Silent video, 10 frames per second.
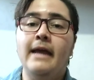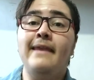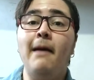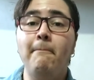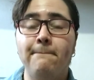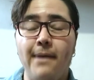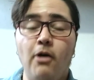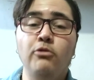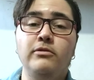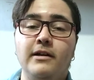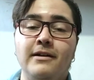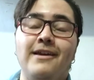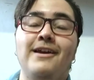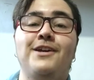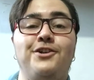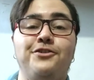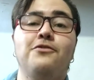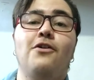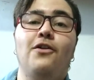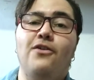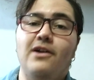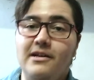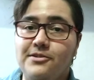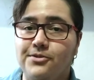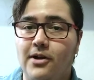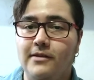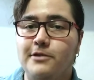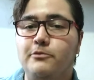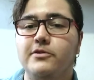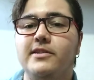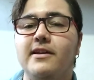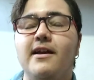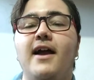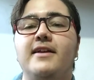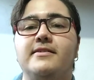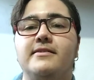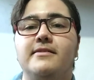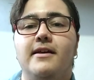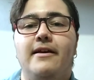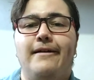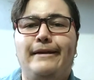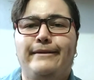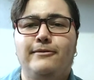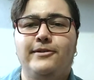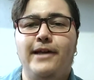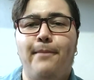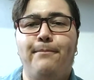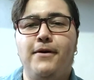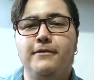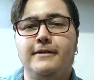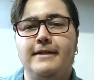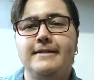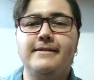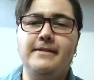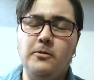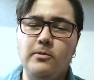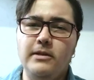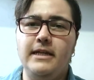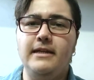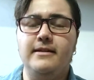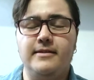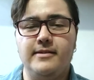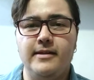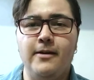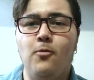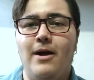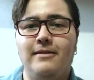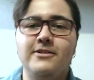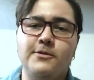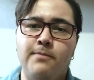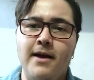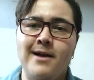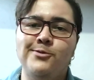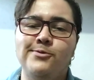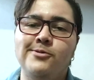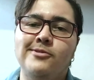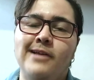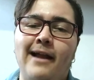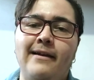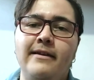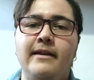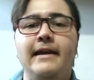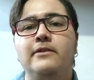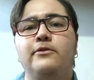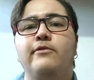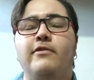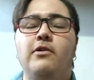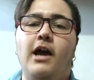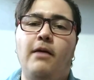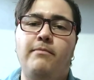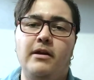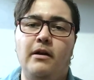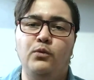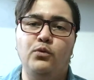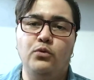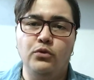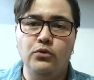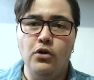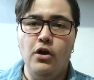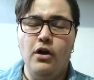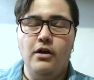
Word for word: É na pauta que a gente coloca as notas musicais. Então, se a pauta tem cinco linhas e quatro espaços, ali dentro vão caber ao todo,